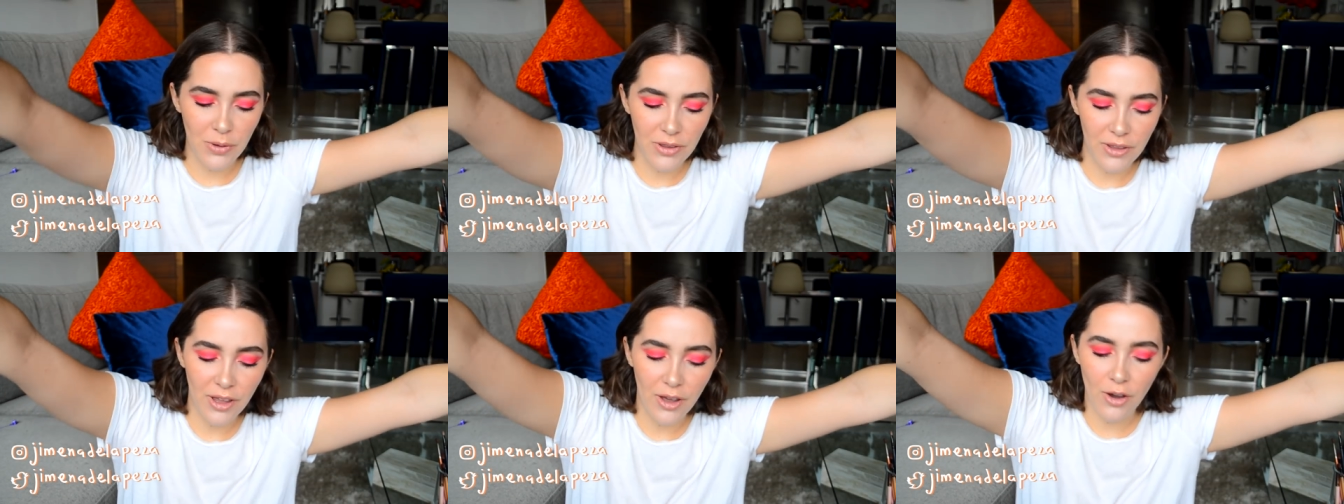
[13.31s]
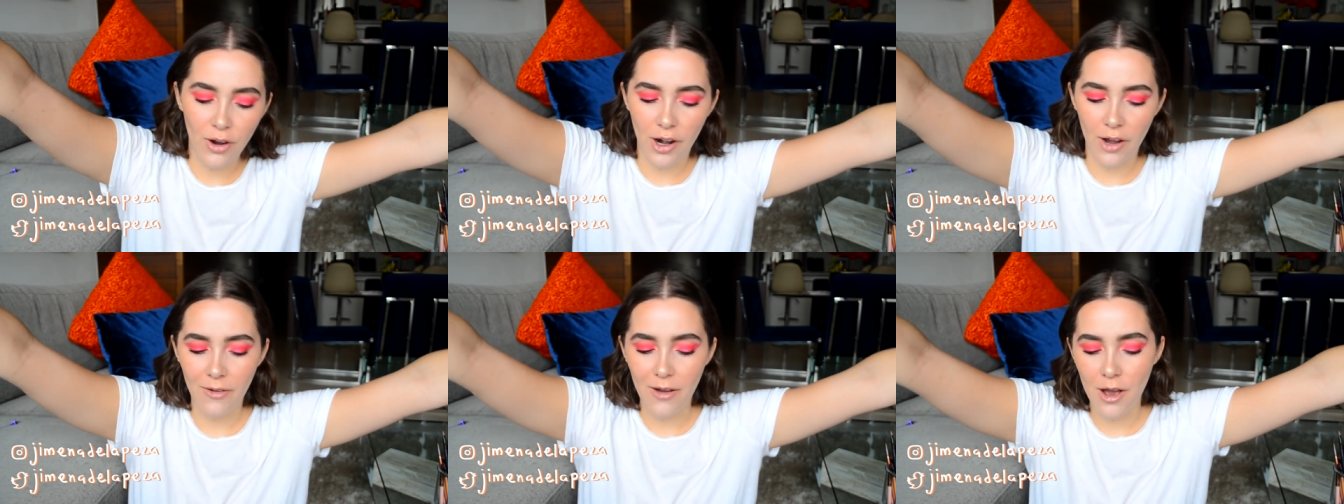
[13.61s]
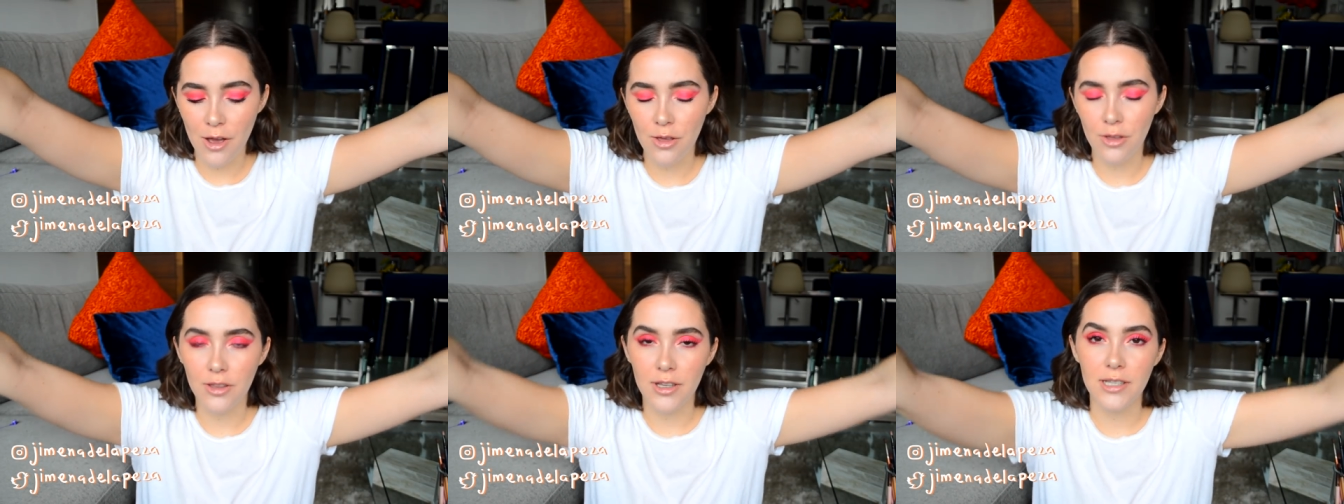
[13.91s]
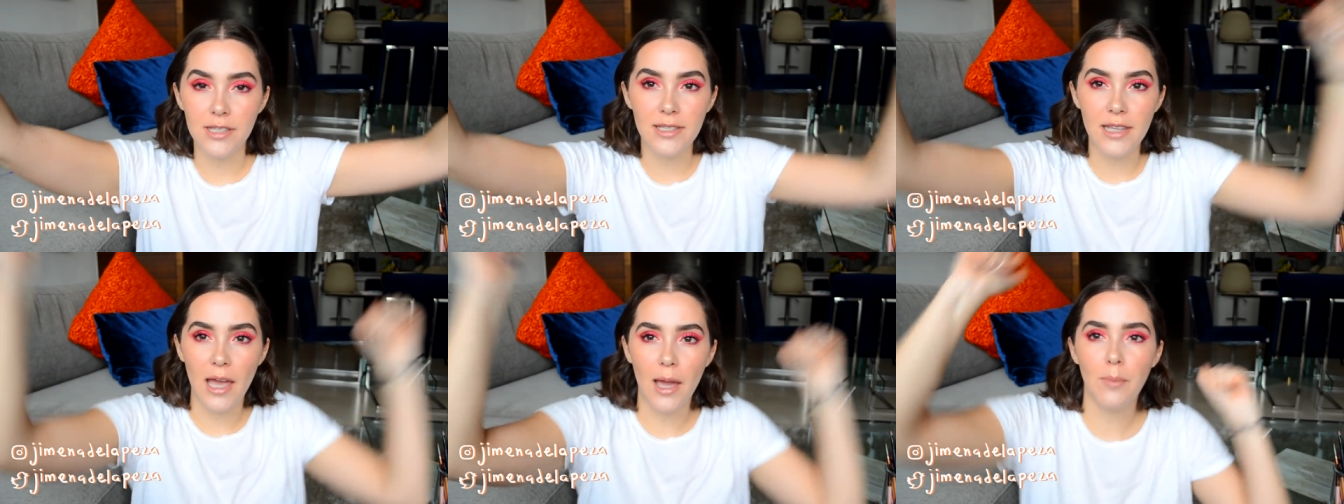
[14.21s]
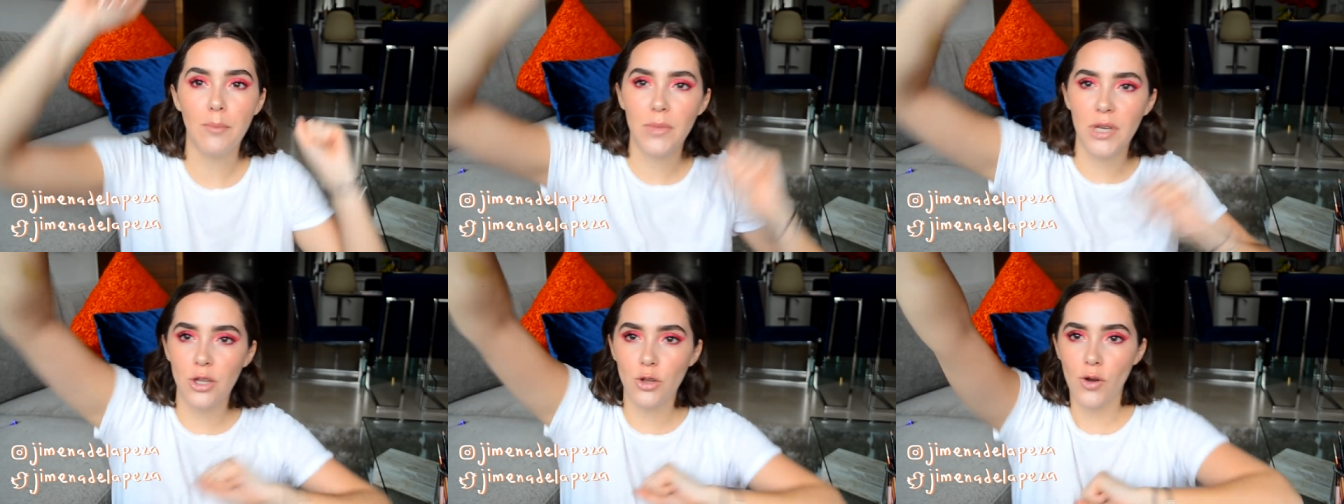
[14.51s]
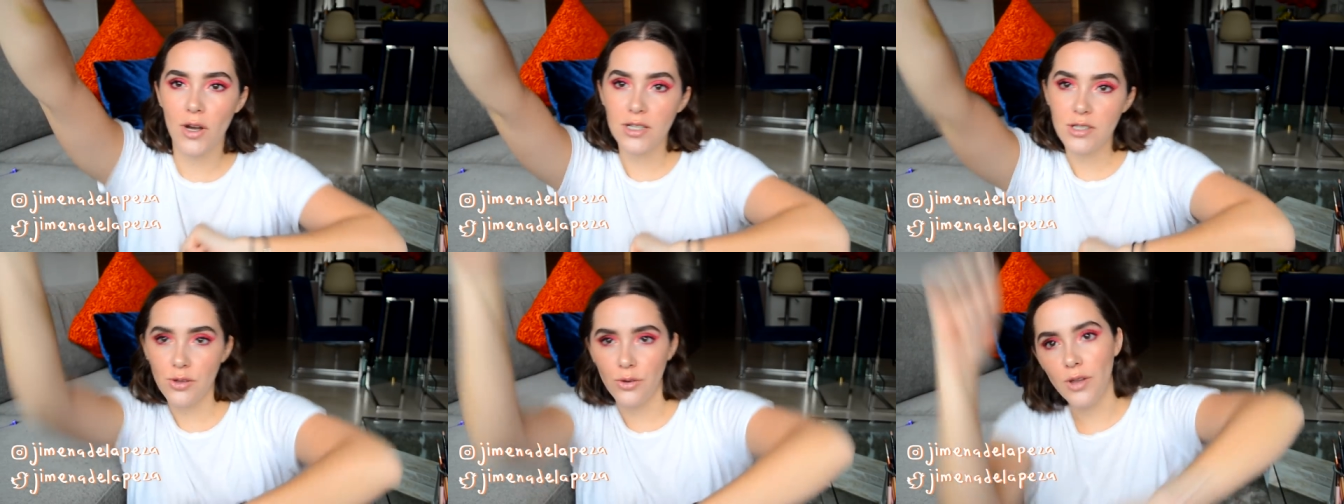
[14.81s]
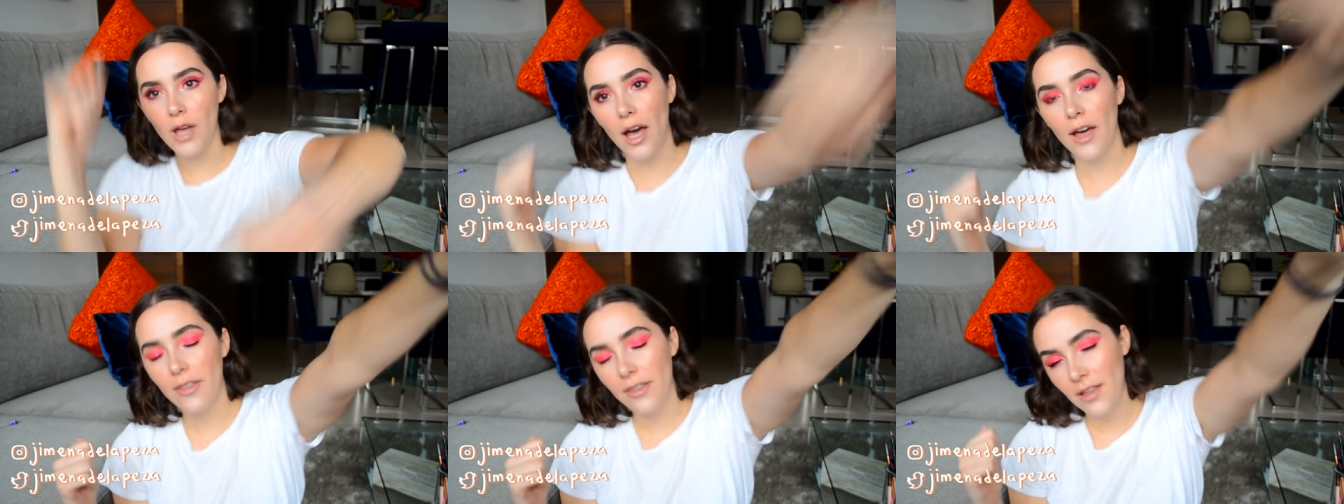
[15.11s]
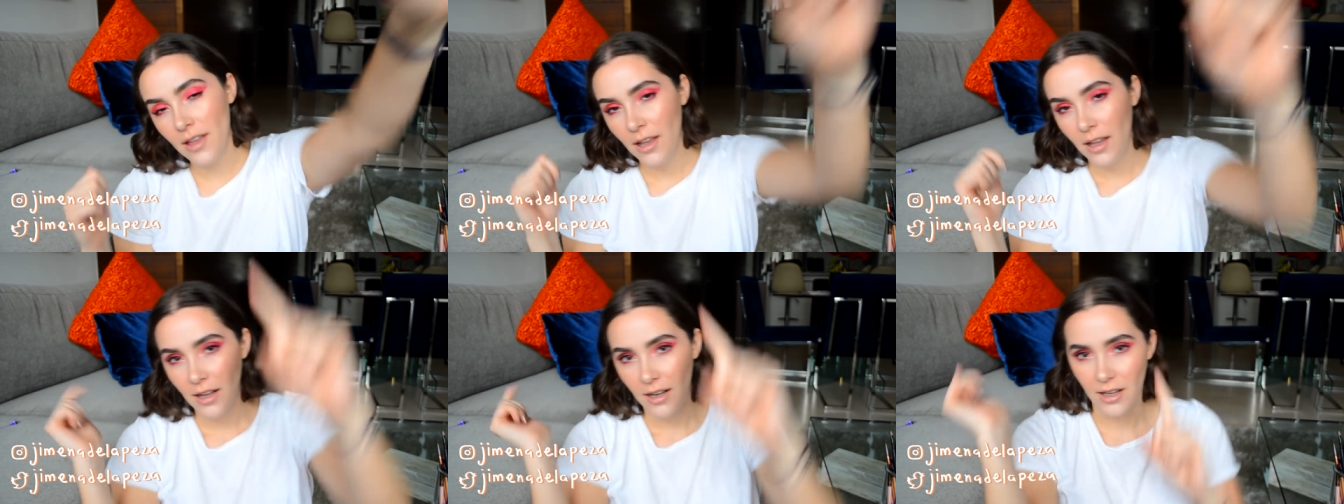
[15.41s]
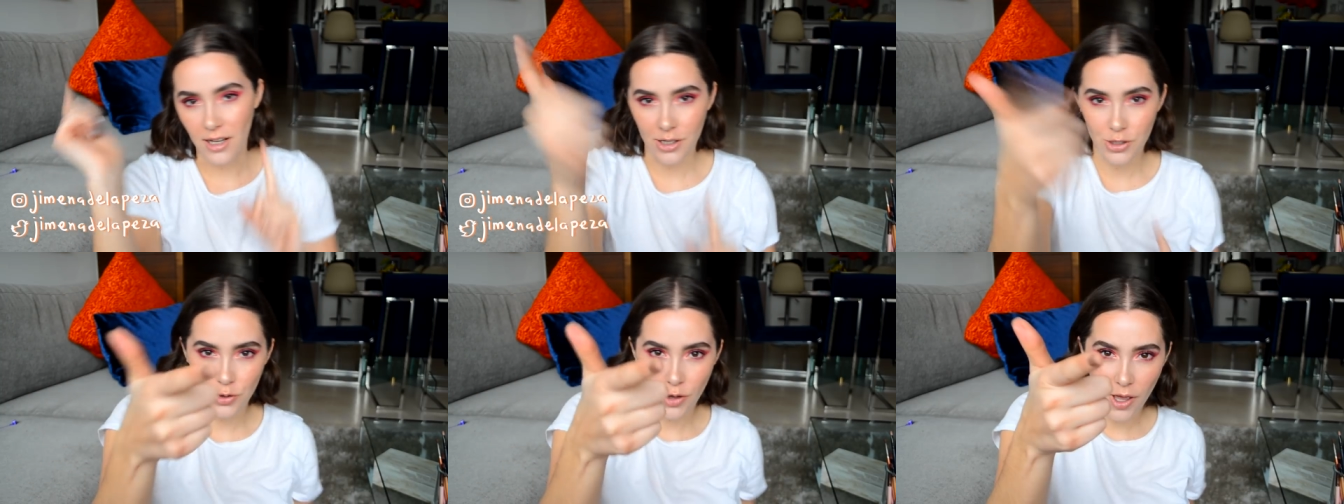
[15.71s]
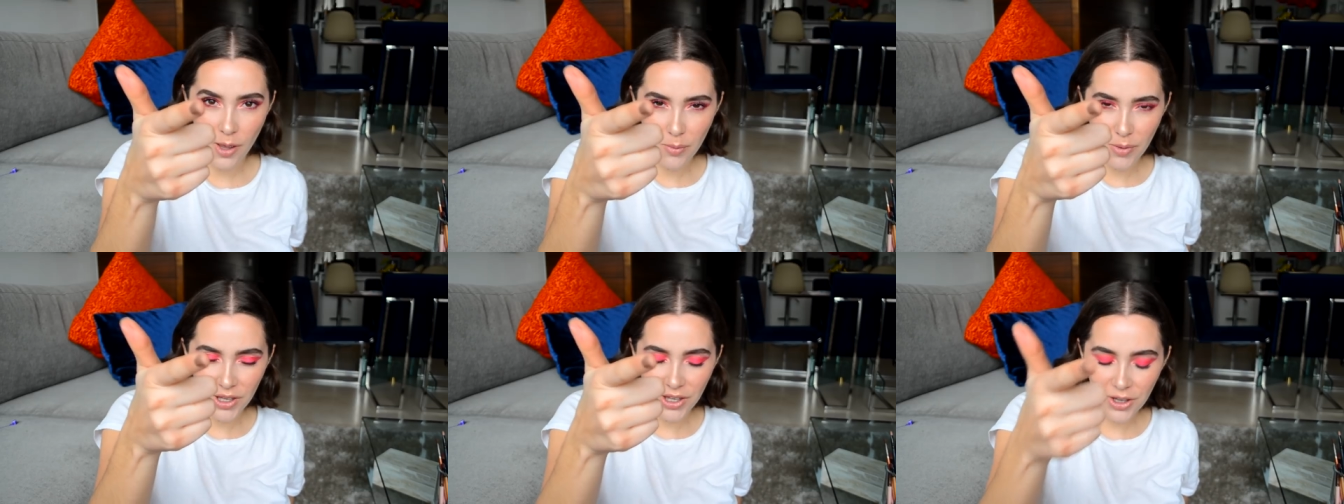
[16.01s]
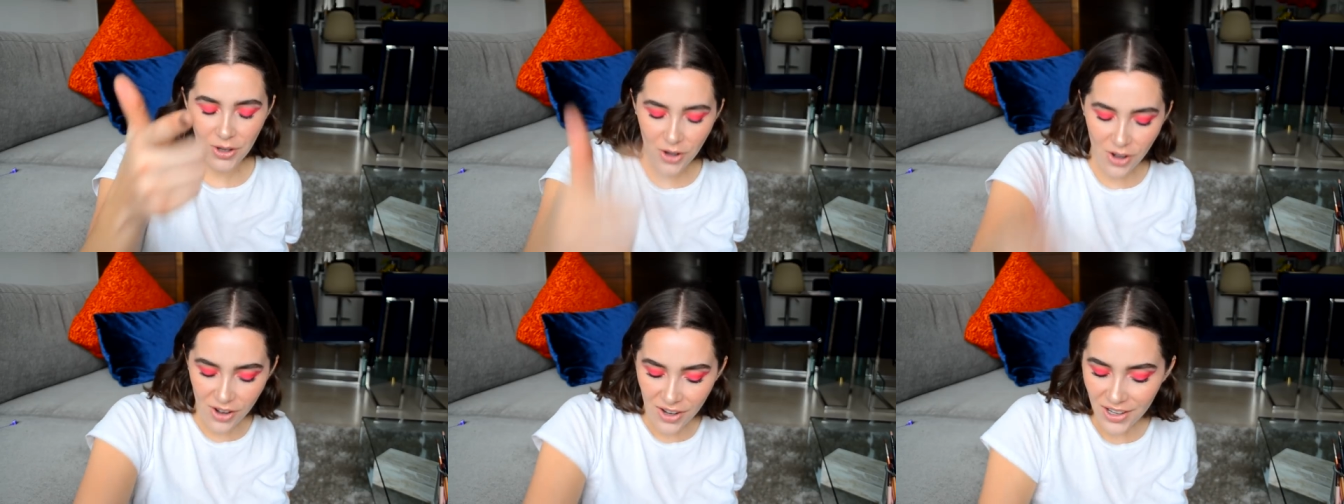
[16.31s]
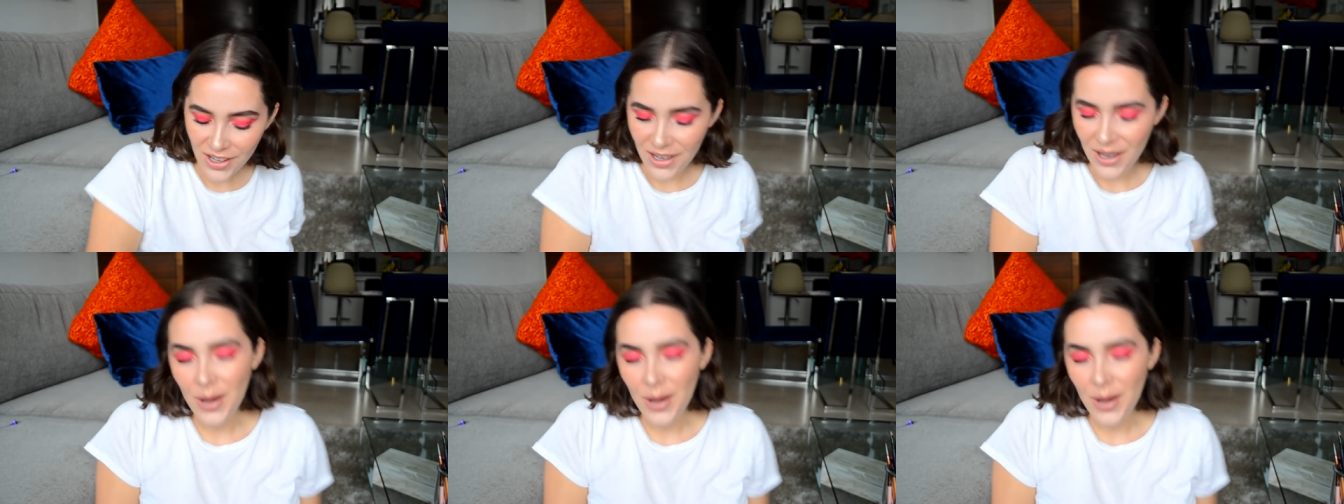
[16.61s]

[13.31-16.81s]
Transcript: video grabado desde mi nueva ciudad, la Ciudad de México.